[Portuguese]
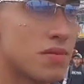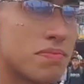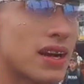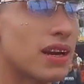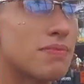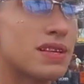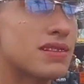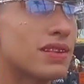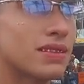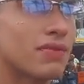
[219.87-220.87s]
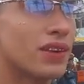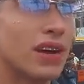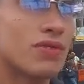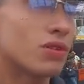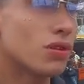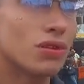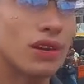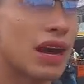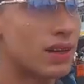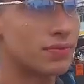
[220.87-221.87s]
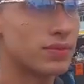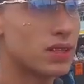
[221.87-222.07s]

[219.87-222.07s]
minha cabeça ficava em outro lugar.